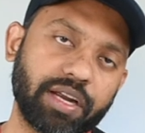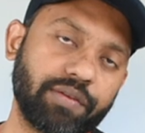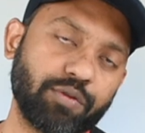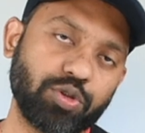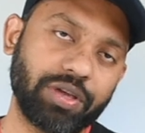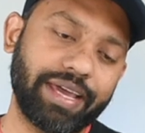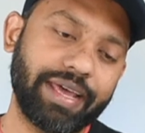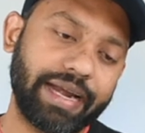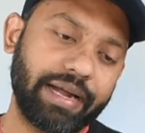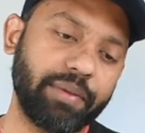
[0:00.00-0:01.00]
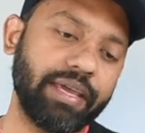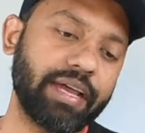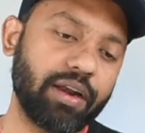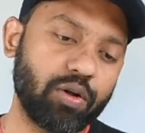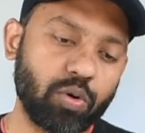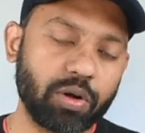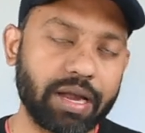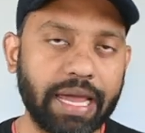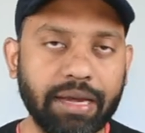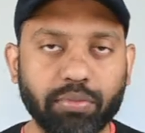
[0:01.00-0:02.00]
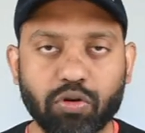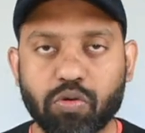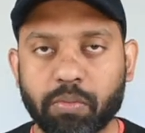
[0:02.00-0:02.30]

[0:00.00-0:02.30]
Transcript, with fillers: नंबर का फोन जो कि है रेडमी का नोट नाइन प्रो